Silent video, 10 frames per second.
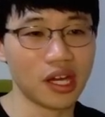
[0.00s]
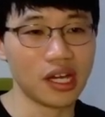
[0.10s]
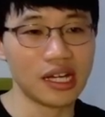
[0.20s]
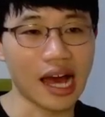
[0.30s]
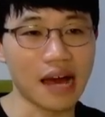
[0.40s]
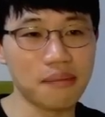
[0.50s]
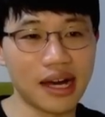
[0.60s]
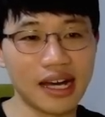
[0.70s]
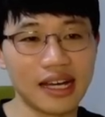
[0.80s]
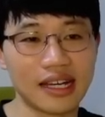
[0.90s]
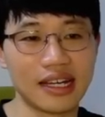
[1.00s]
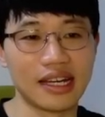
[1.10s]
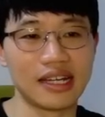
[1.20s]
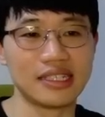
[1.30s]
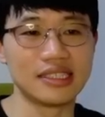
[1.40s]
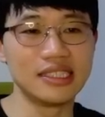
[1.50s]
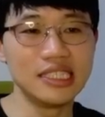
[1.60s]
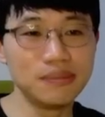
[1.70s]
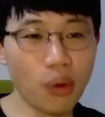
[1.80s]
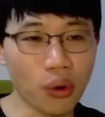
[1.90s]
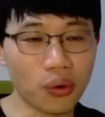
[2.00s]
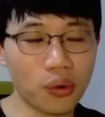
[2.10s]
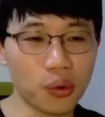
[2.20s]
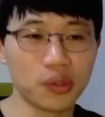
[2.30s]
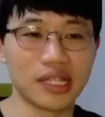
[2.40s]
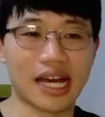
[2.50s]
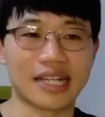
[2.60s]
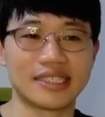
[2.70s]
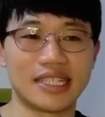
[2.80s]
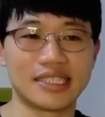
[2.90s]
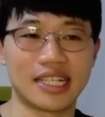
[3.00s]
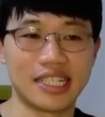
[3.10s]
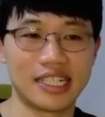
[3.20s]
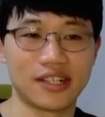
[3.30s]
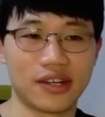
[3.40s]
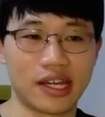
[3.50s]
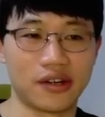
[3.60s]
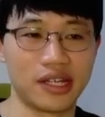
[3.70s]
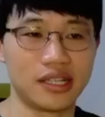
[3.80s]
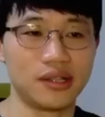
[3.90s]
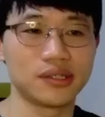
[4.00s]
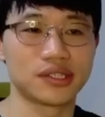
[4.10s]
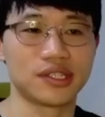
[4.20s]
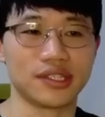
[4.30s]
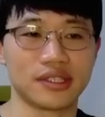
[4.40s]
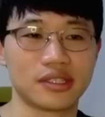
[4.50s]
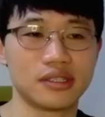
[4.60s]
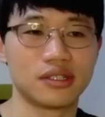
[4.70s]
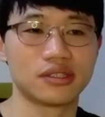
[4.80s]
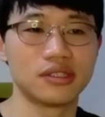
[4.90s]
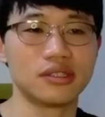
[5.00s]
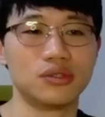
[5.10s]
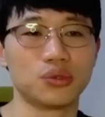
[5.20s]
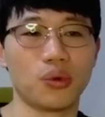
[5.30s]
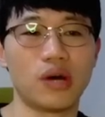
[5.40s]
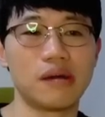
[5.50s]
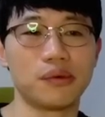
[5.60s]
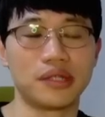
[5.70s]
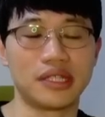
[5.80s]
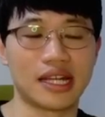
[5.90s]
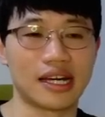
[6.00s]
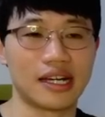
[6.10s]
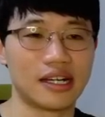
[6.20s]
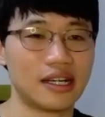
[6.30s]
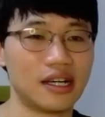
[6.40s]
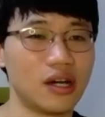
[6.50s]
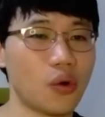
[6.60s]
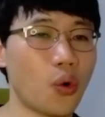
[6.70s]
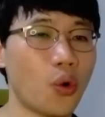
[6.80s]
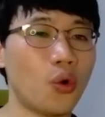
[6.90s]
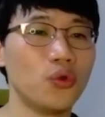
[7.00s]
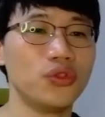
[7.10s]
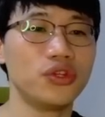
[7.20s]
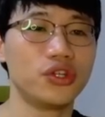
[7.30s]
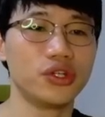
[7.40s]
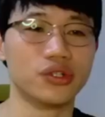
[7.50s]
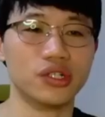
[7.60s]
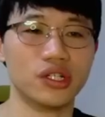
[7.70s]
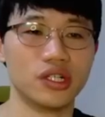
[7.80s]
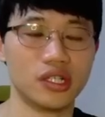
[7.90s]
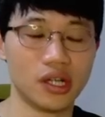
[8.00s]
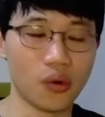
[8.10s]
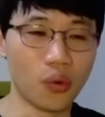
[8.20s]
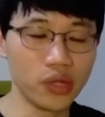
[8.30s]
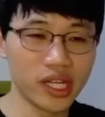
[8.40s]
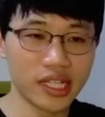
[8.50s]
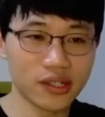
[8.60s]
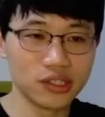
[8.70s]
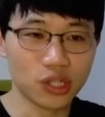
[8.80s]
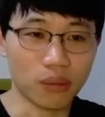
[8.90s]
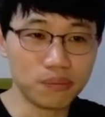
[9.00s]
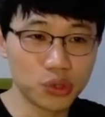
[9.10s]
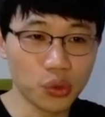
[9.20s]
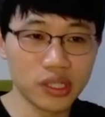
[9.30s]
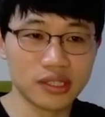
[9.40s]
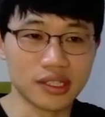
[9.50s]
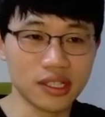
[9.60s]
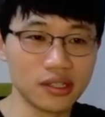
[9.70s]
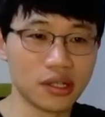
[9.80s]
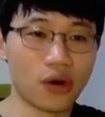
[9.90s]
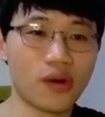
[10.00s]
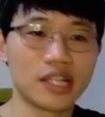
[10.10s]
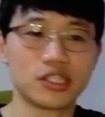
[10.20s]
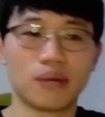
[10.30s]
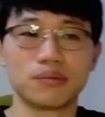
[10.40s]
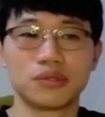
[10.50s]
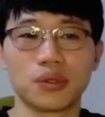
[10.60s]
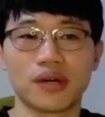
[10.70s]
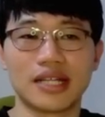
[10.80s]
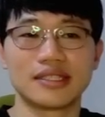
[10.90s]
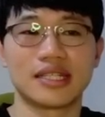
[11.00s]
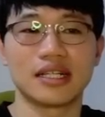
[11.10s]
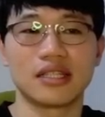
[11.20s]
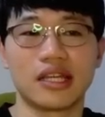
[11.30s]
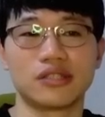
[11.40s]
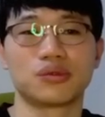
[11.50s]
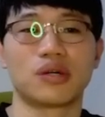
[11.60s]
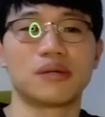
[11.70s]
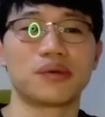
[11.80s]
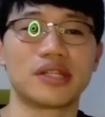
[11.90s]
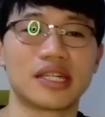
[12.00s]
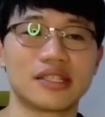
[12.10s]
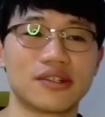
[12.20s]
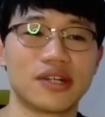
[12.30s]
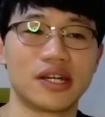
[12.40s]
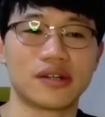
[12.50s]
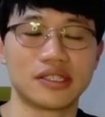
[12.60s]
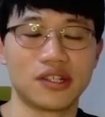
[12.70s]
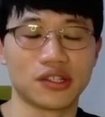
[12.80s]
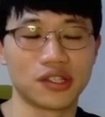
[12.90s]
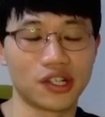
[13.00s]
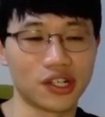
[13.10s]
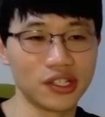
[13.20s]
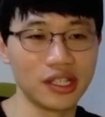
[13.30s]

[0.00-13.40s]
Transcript: 아마 의복 혹은 악세사리일 거예요. It looks good. 그것은 좋아 보인다. On you. 온이라는 건 접촉이거든요. 너와 접촉한 상태에서 좋아 보인다는 거예요. 그래서 어떤